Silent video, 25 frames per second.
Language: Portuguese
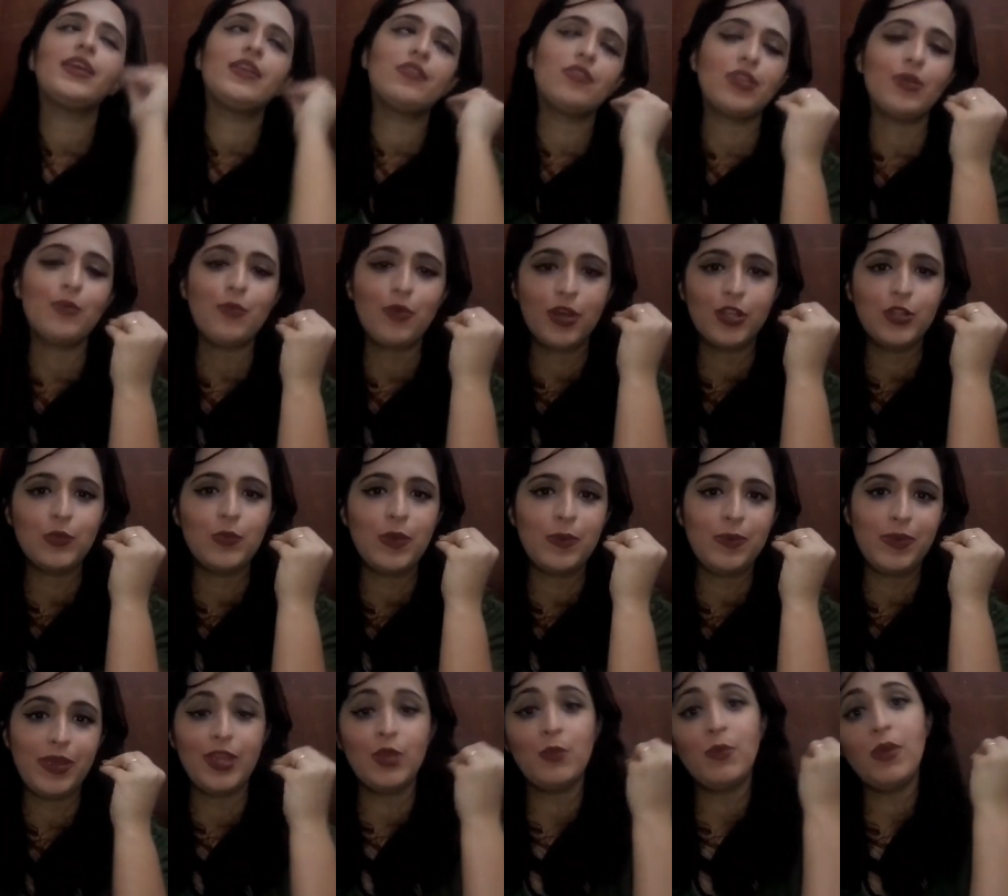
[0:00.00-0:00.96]
e na boca do
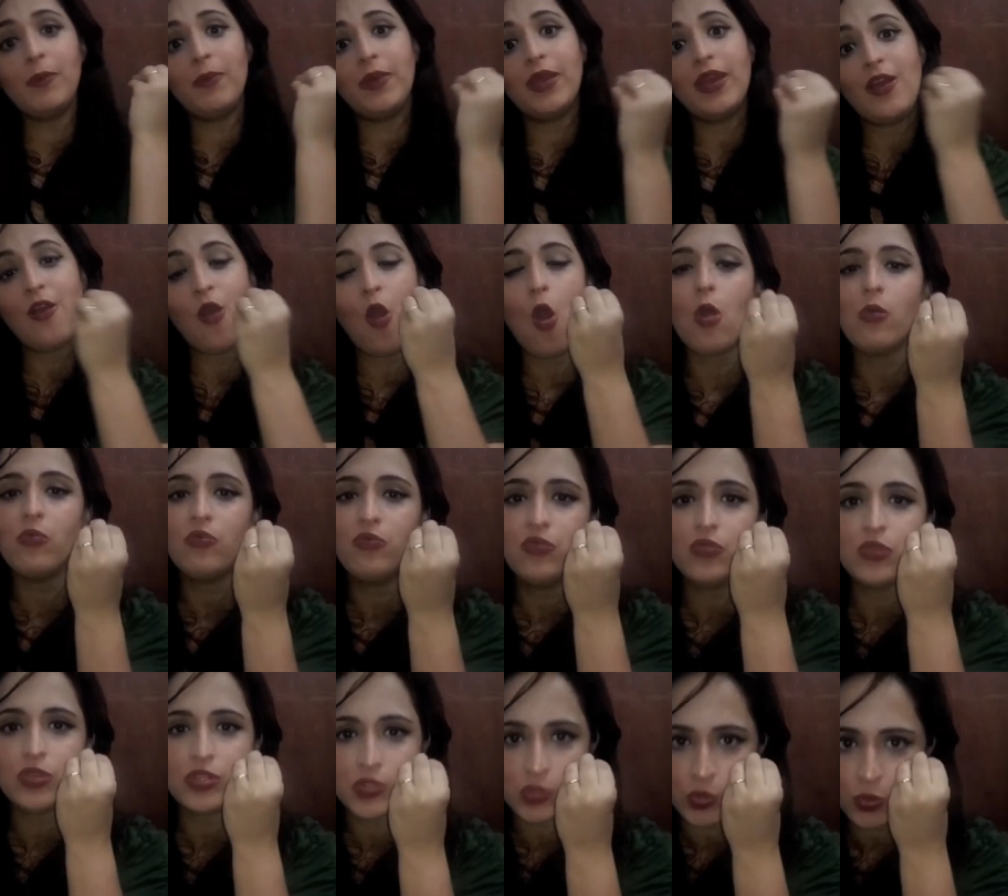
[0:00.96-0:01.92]
bebê, e o bebê,
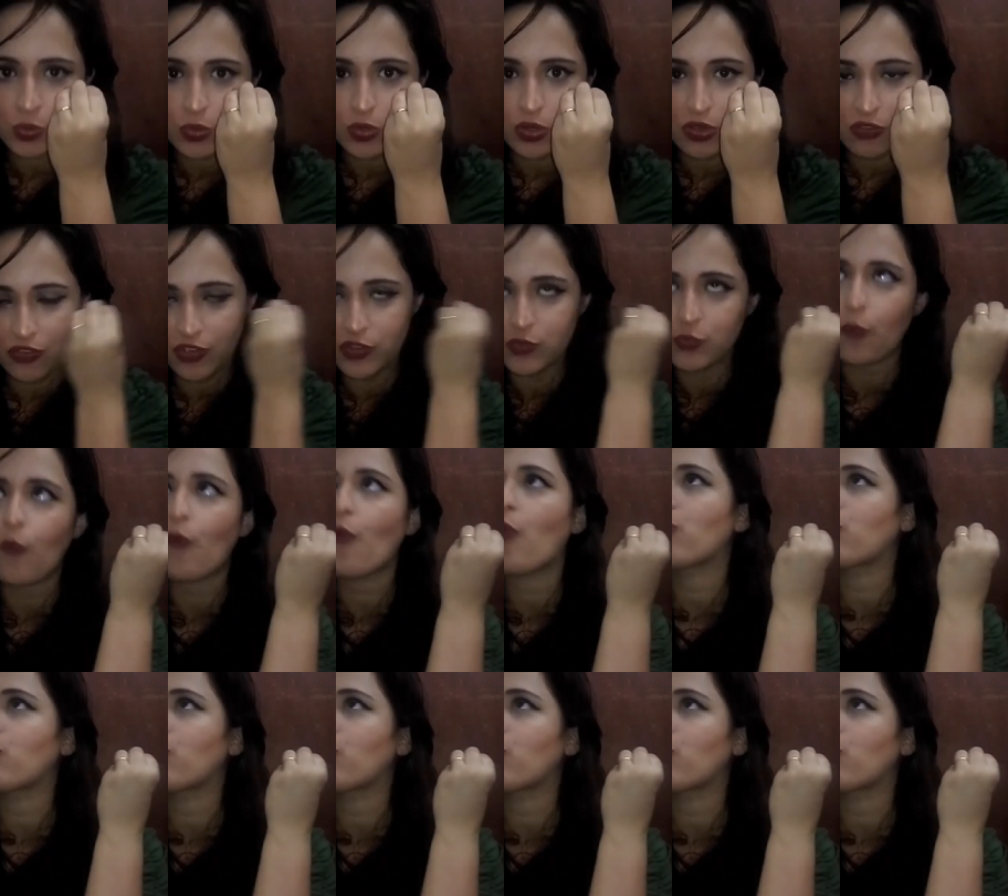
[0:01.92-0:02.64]
óbvio, que sugou, fez